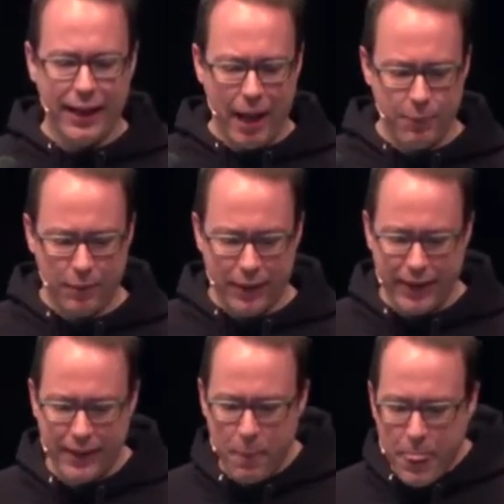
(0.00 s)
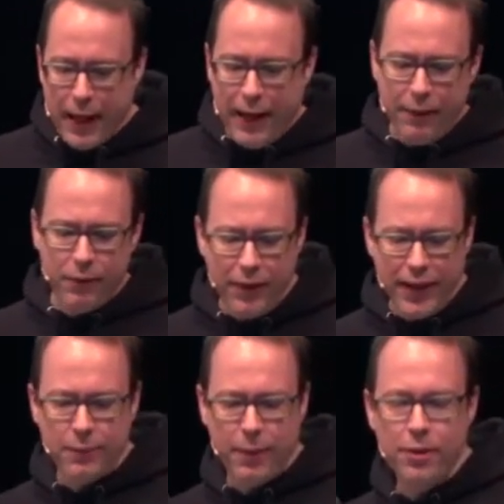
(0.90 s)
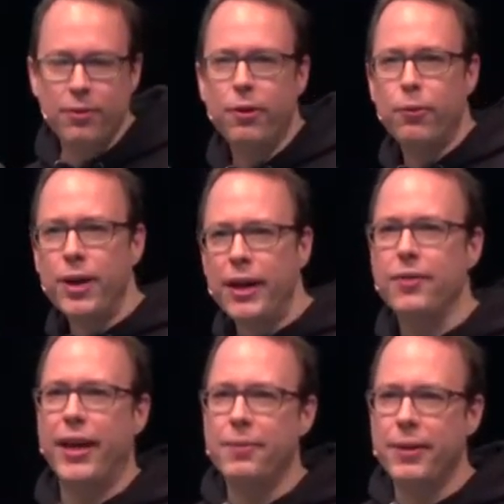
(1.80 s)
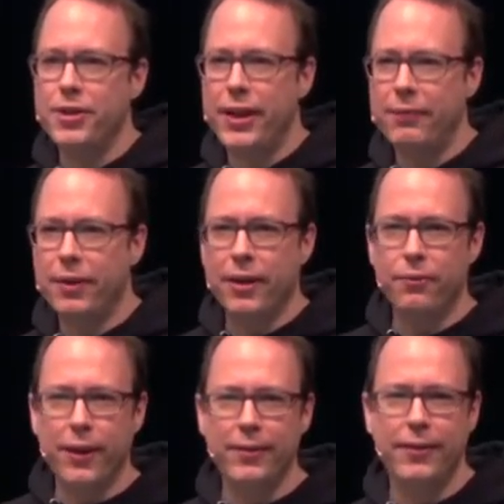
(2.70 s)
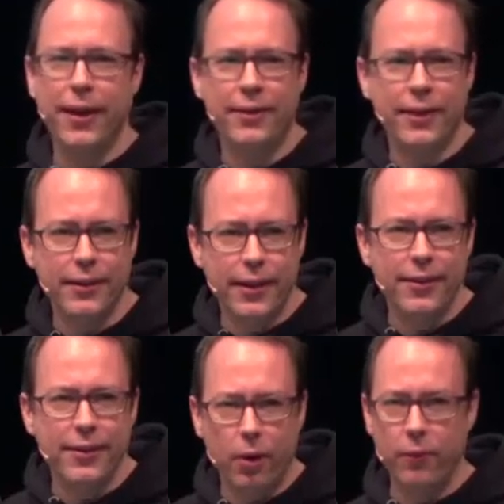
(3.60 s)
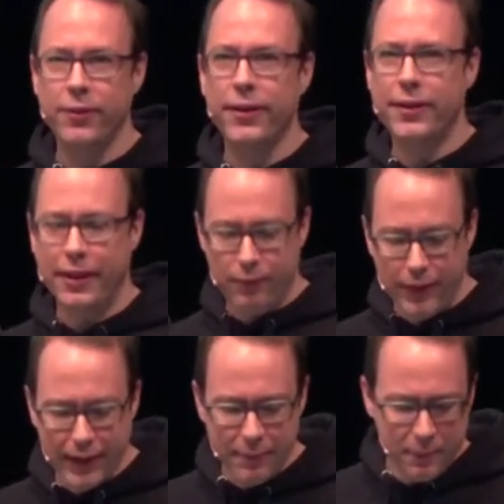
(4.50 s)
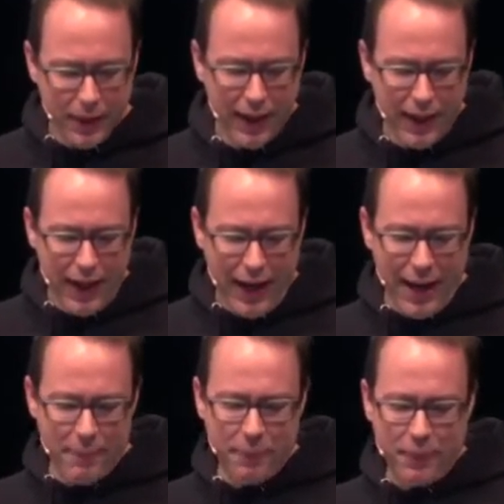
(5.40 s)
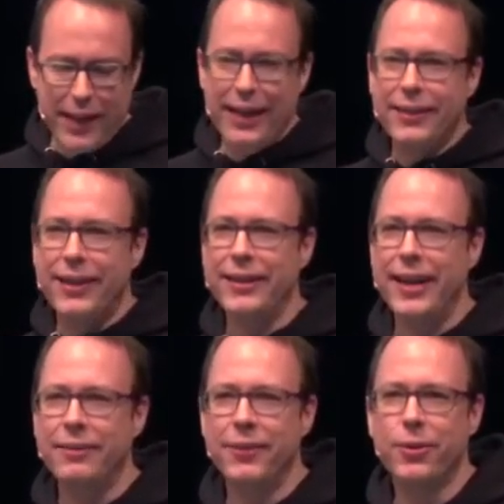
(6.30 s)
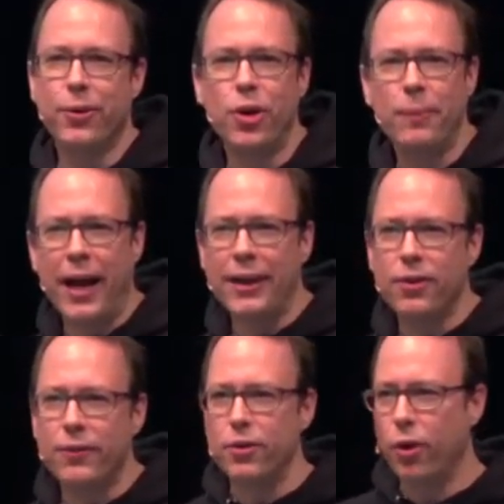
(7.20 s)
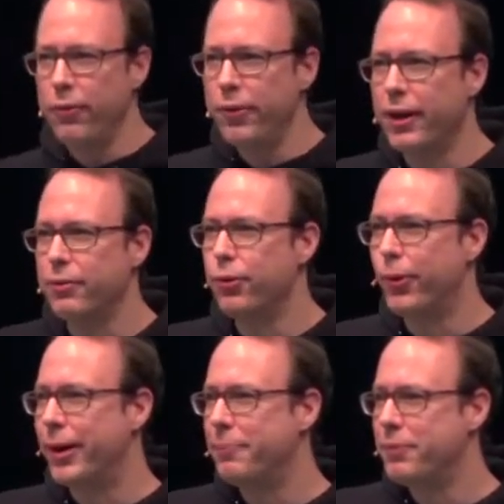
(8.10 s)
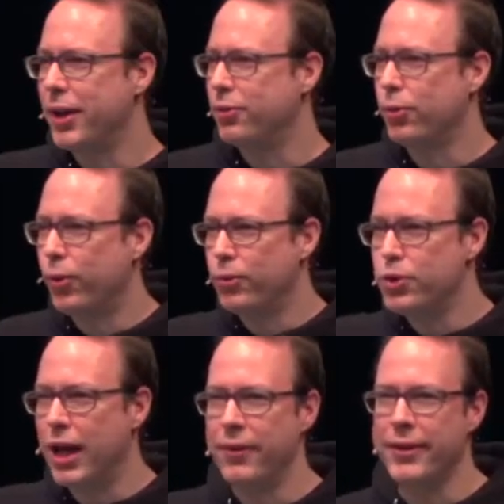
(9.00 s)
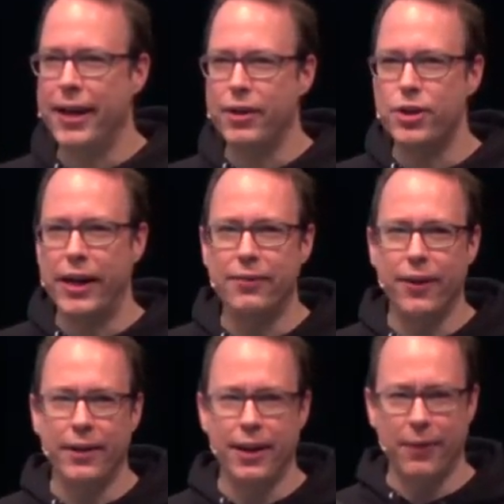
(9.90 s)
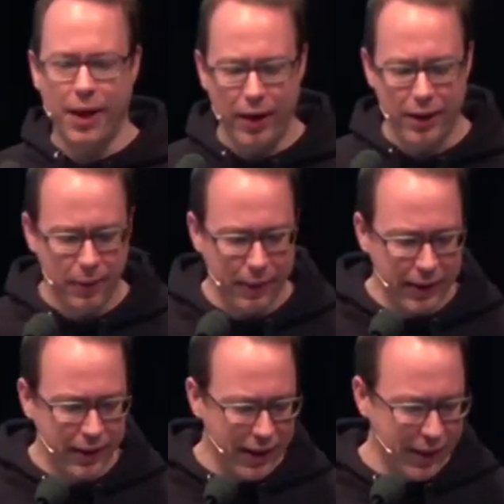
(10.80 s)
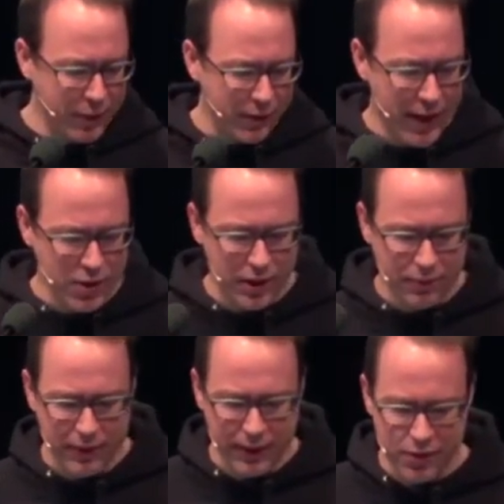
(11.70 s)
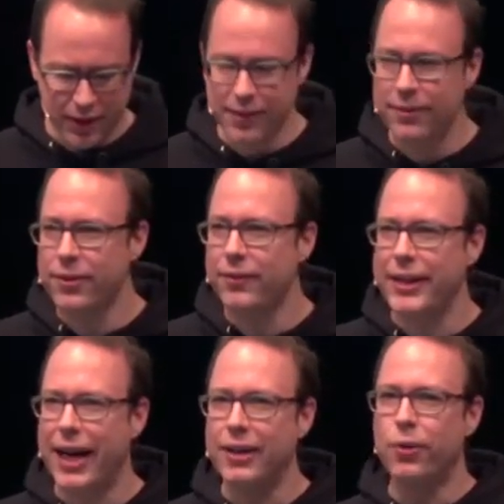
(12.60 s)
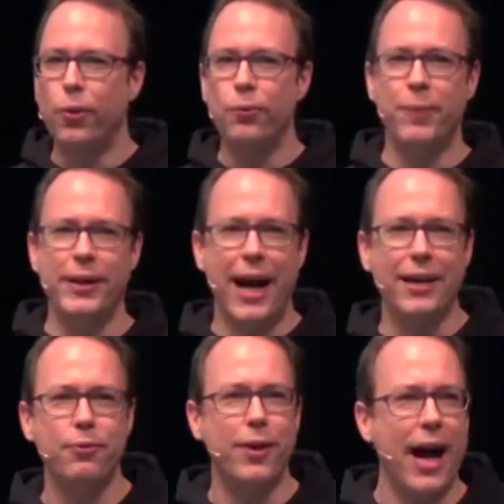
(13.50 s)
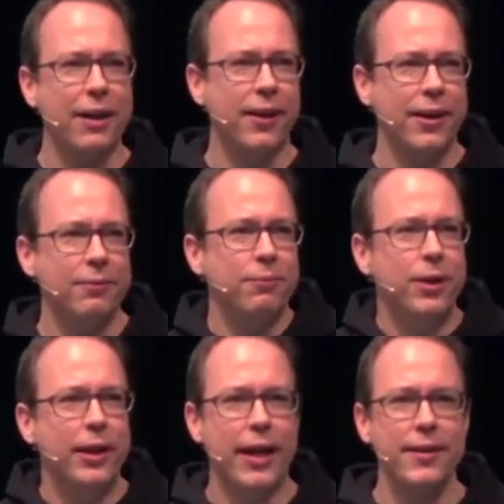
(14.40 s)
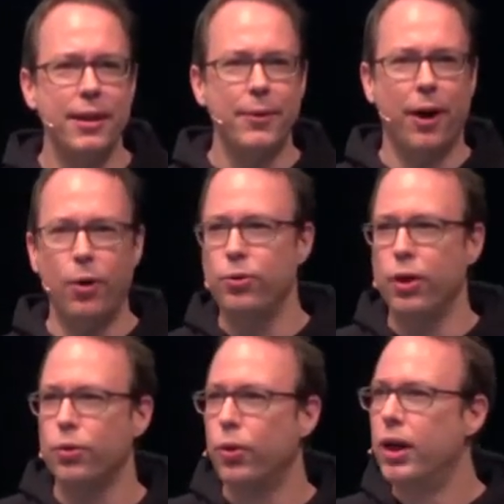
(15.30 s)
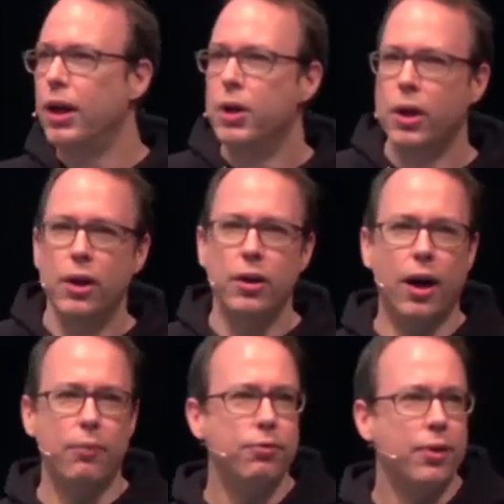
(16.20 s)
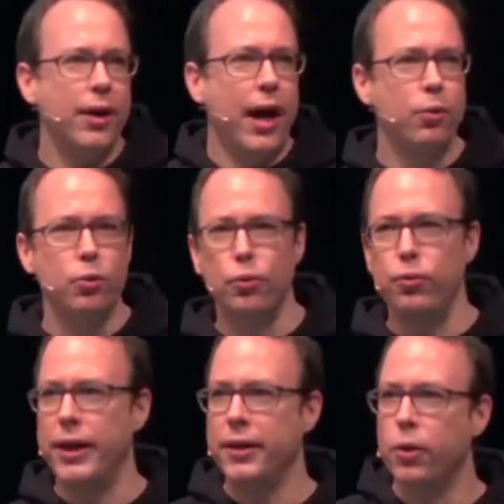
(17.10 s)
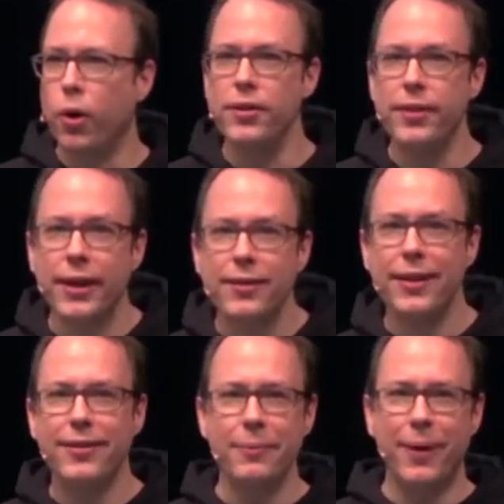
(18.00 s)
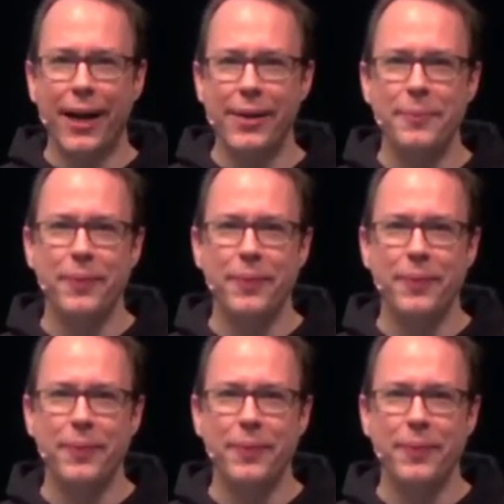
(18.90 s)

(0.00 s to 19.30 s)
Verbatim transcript: Gab es aber nicht. Wir waren erstmal ein bisschen verwundert. Also erstmal stellten wir dann fest, dieser Internetdienst sind offensichtlich wir. Ähm, dann dachten wir so, kommt eigentlich sowas häufiger vor, dass so Strafanzeige gestellt werden. Haben wir auch erstmal bei den ähm, Gewerkschaften der Journalisten und so weiter angerufen, mal nachgefragt, dachten, die kennen sich damit aus. Nur so, ja, keine Ahnung, so vielleicht in den 90ern das letzte Mal.